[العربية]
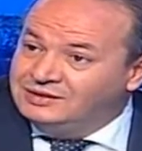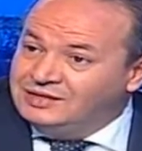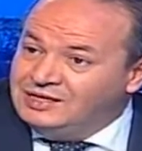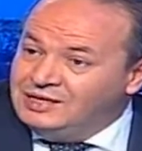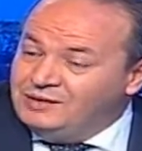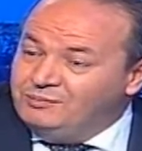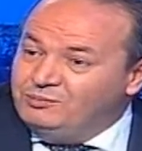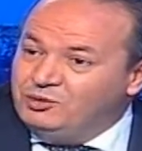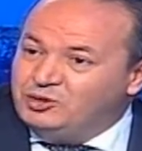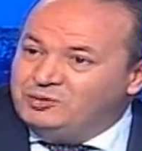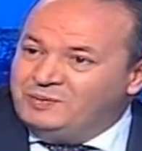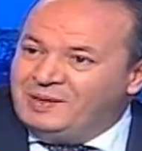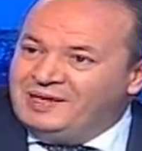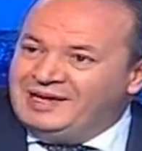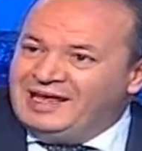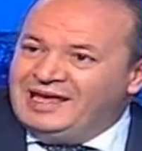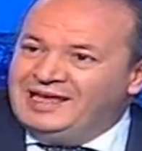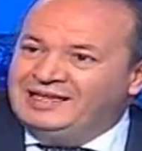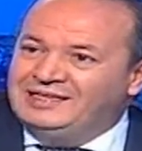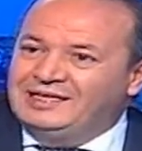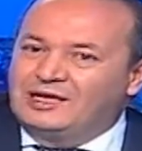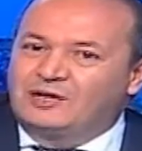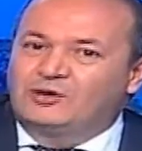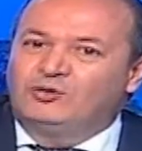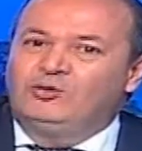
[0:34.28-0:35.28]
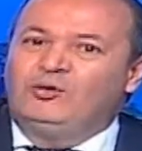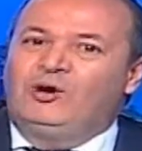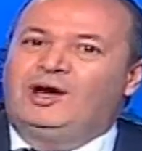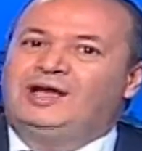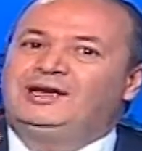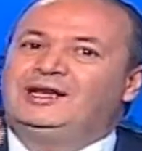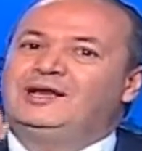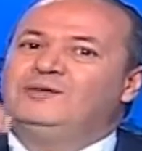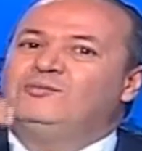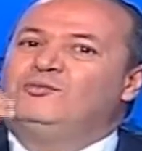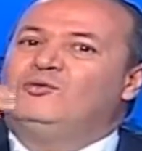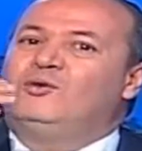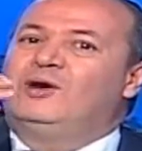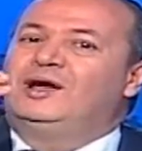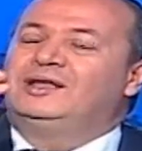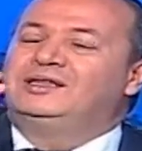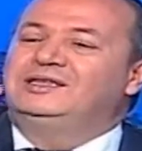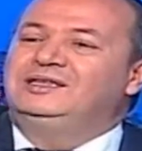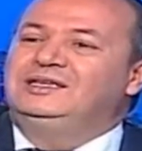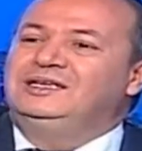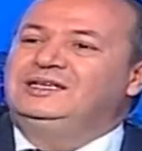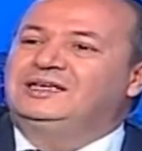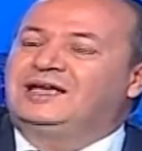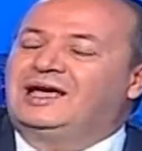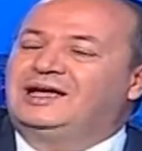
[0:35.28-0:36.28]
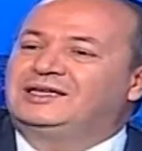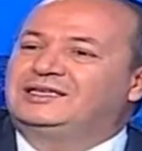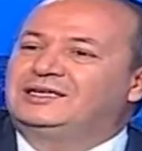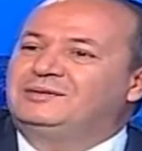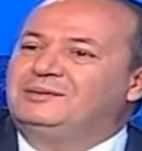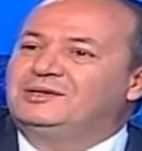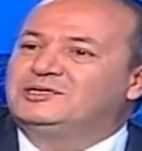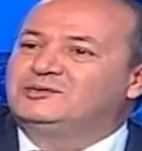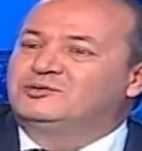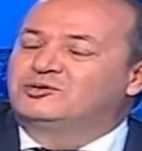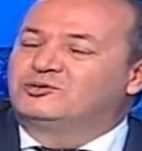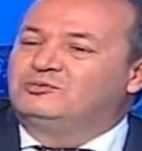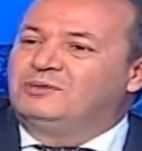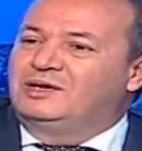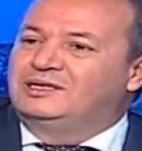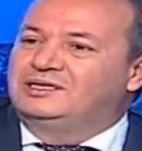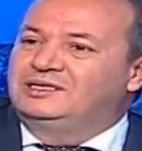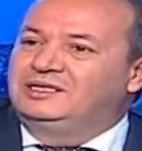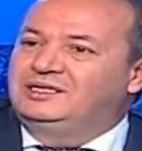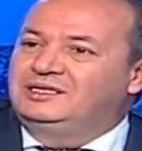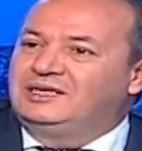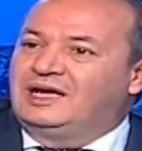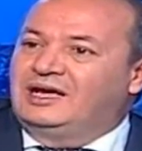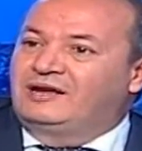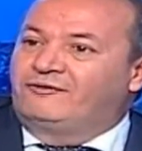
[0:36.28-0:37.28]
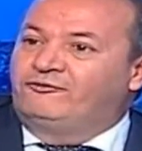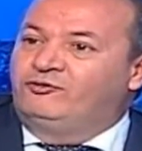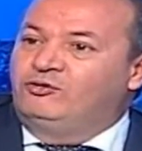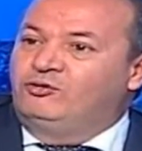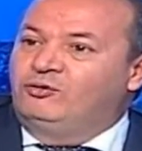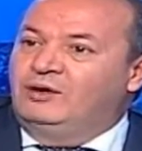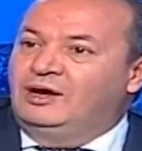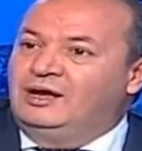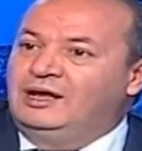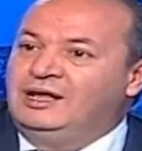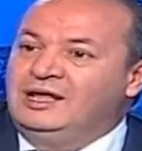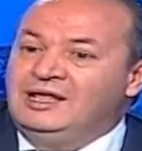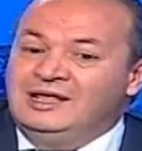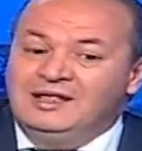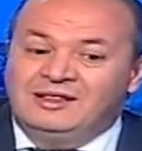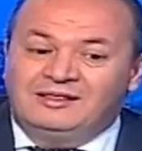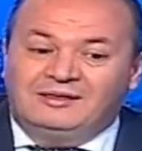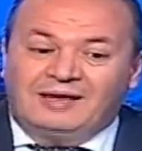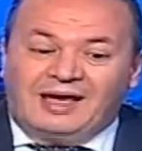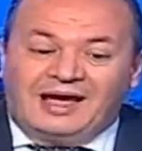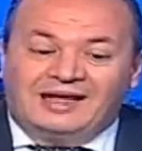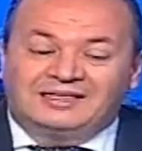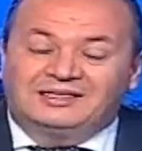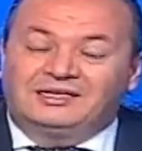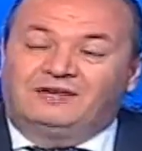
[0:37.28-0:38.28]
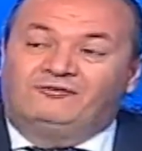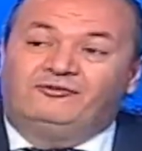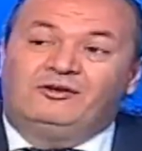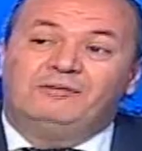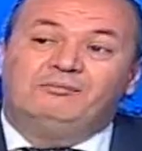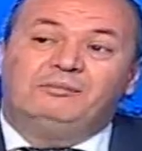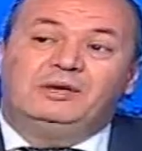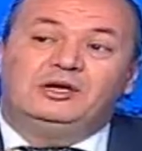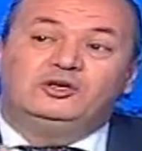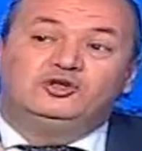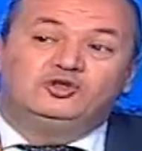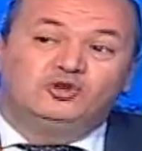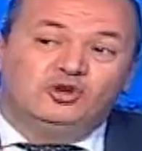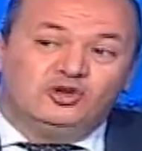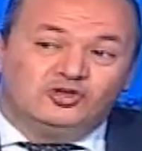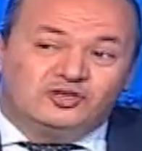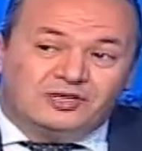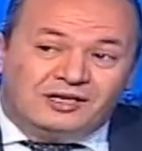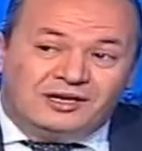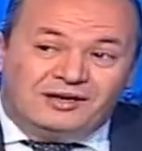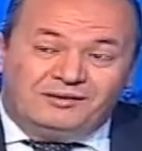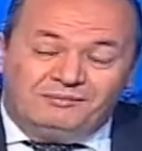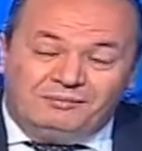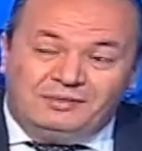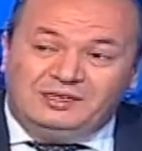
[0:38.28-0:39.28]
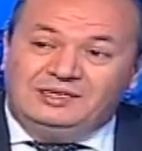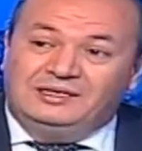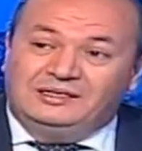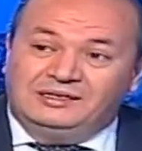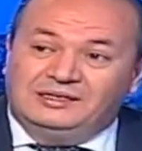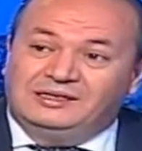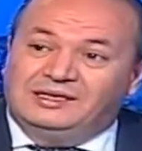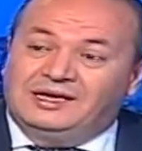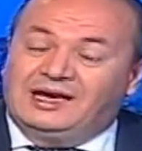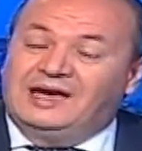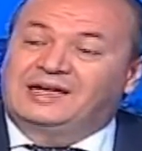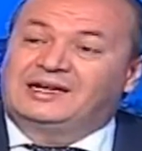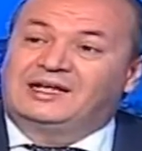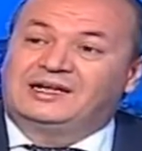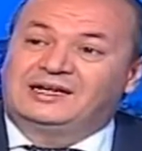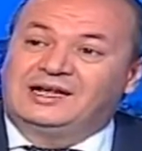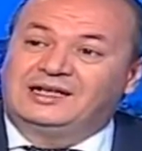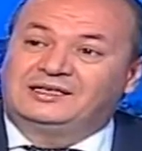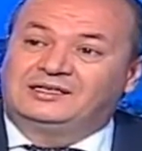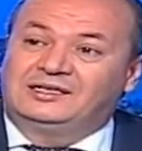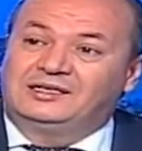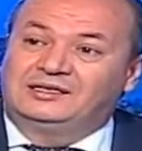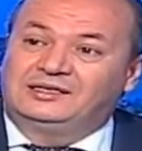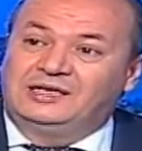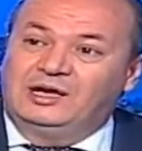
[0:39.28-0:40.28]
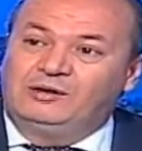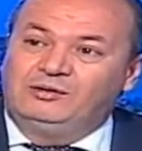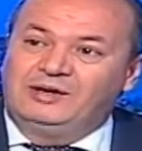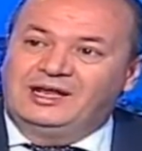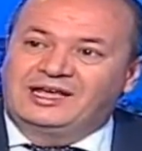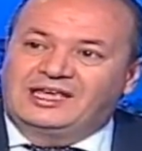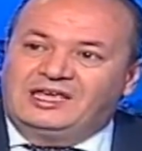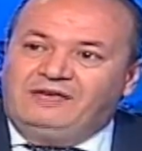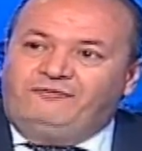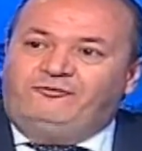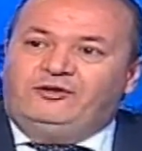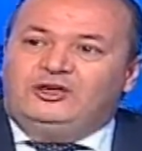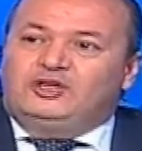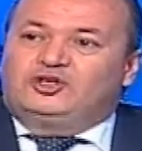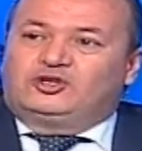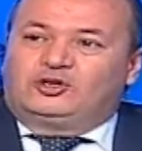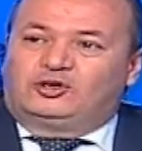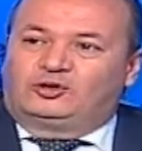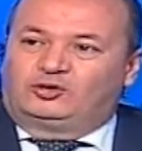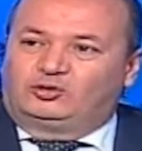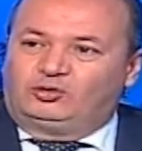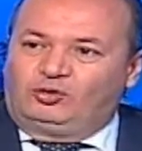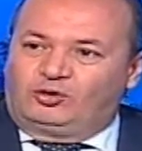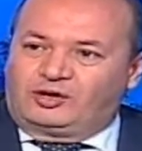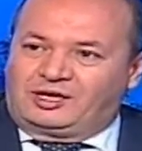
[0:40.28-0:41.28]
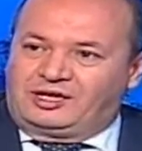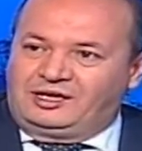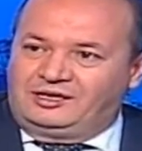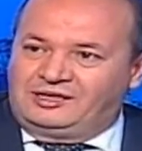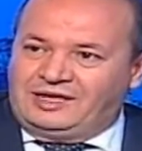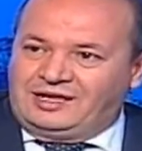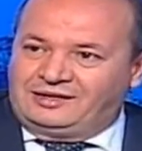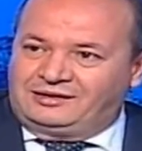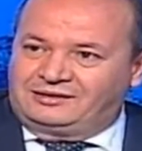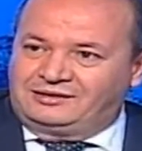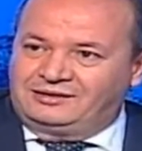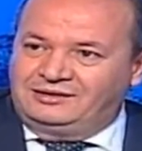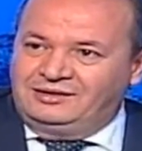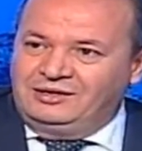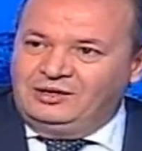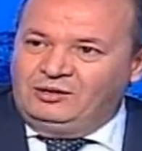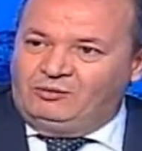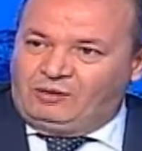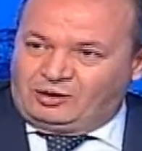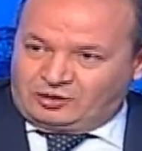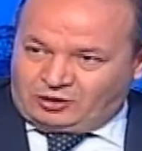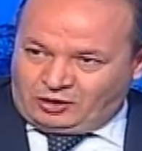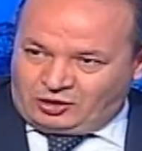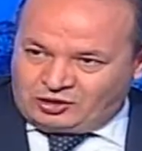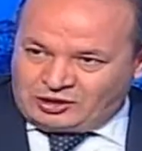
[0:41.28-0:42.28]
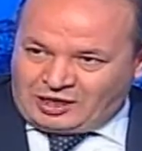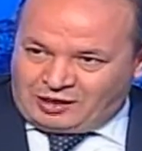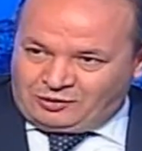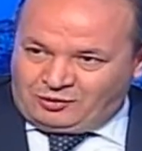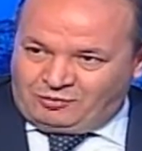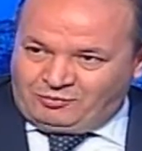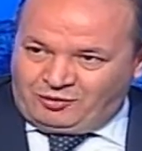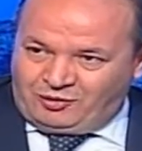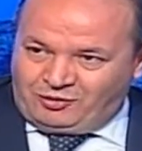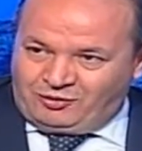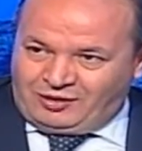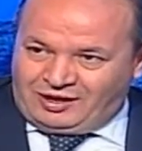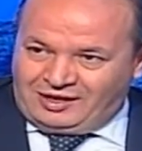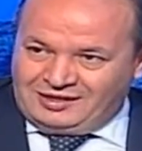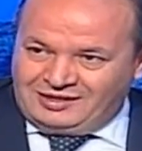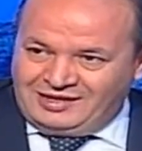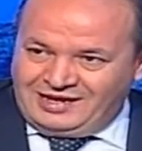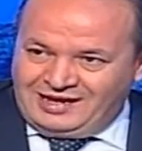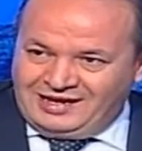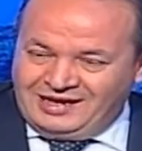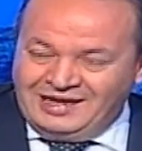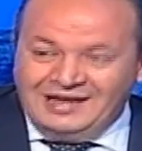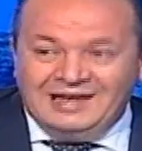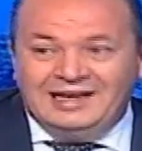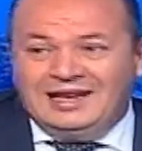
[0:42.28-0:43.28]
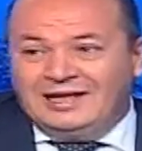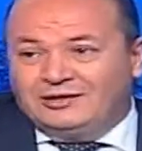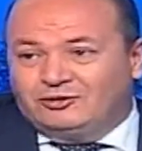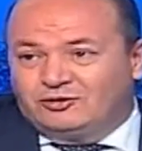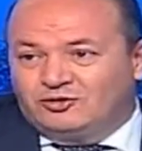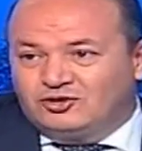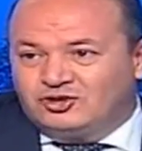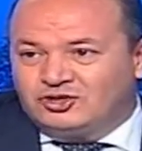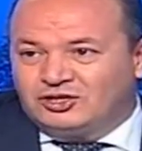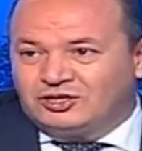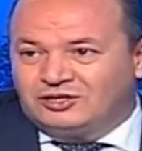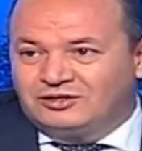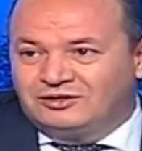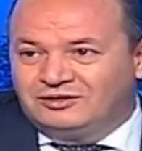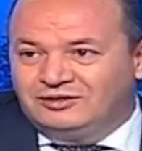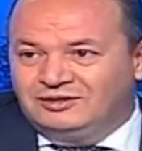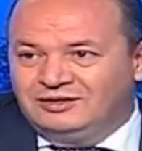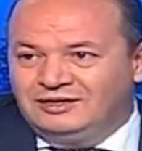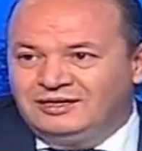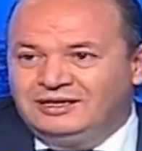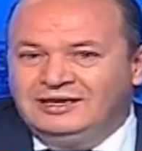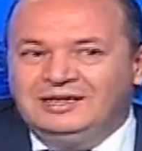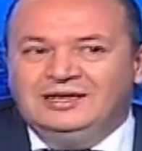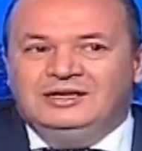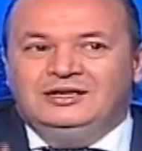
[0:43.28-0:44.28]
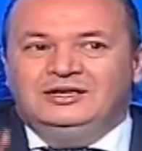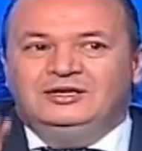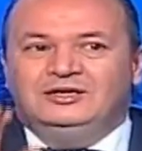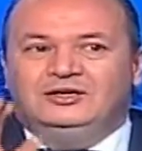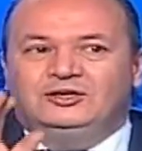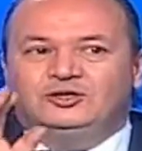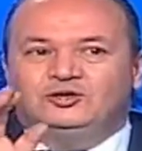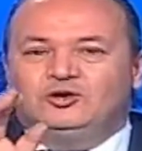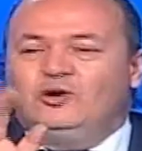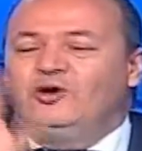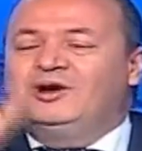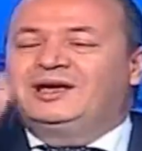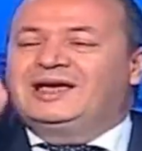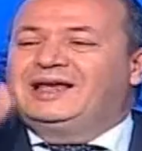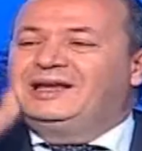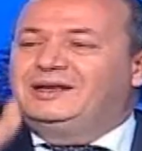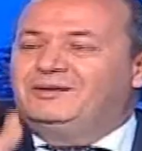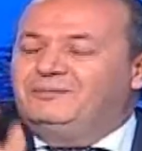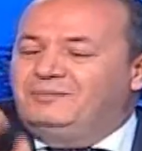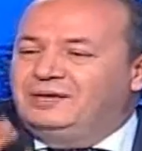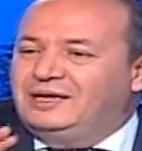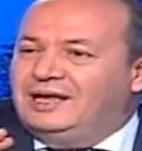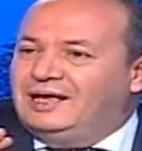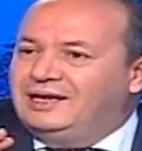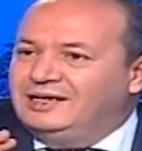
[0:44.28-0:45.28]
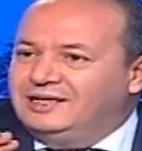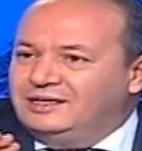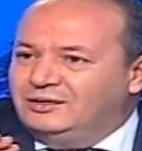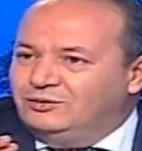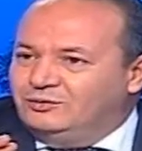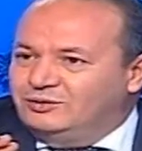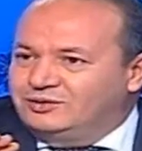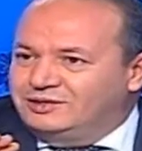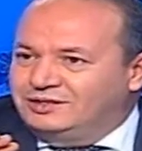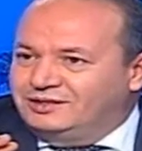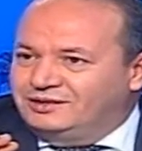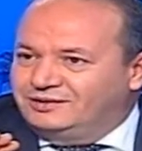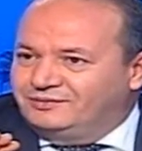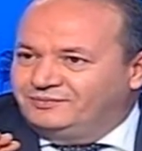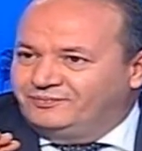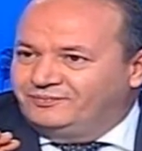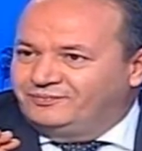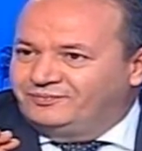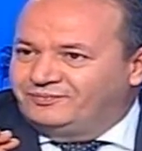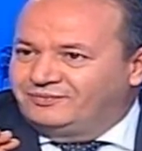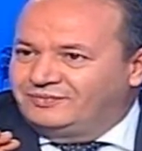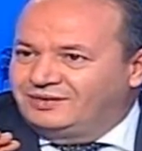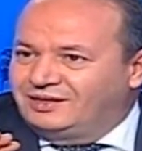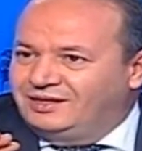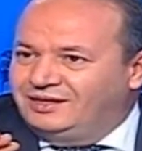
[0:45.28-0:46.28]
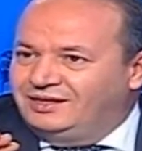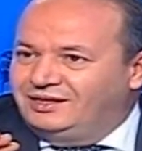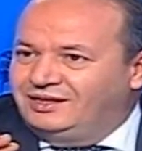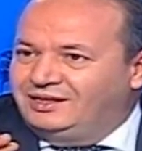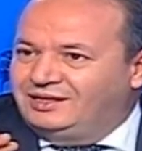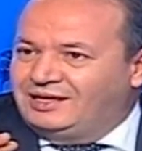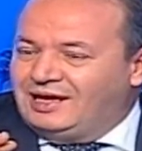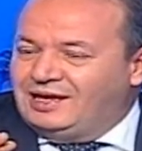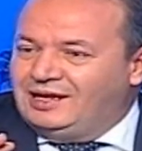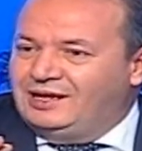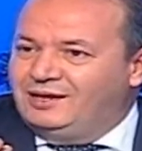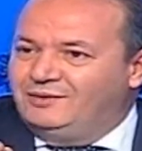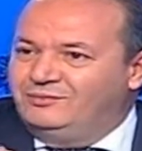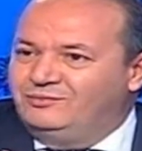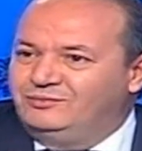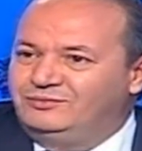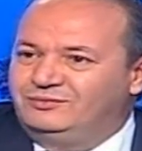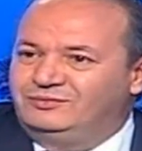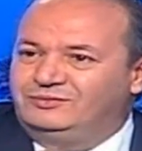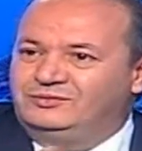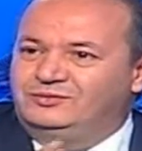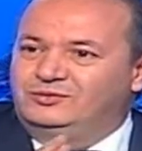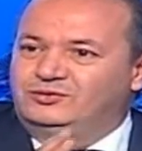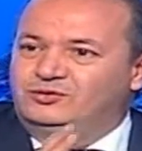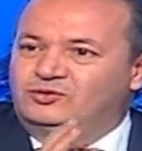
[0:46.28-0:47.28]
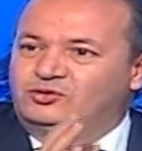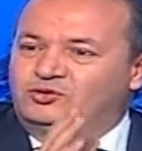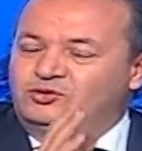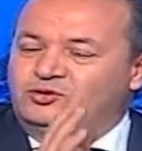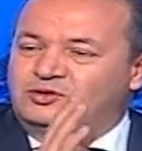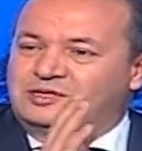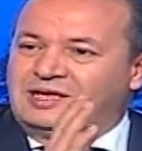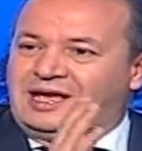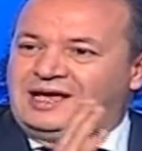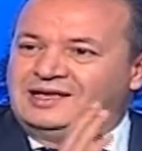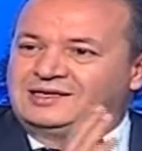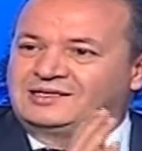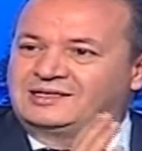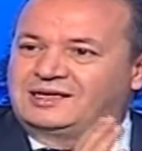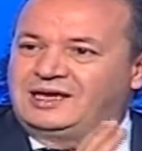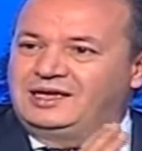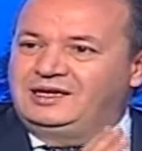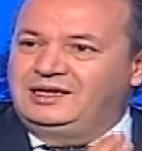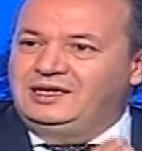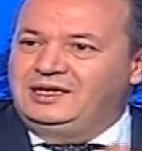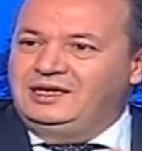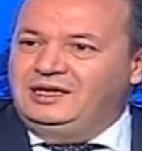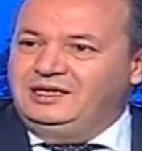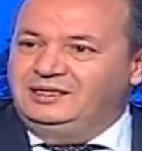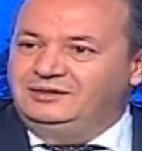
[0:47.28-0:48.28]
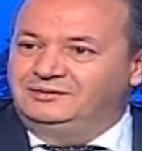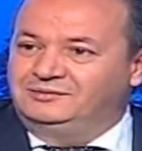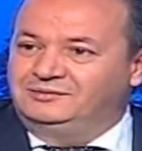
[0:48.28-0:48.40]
مش معناها يدربوها على المواطنين خاطر ما يلزمش المواطنين يعرفوها خاطر فما جزء من قرارات الدوله كيفاش اتخذت وترجع له الموضوع هذا لا تنشر شكون كلم بن علي سيدي كلم زوز عسكريين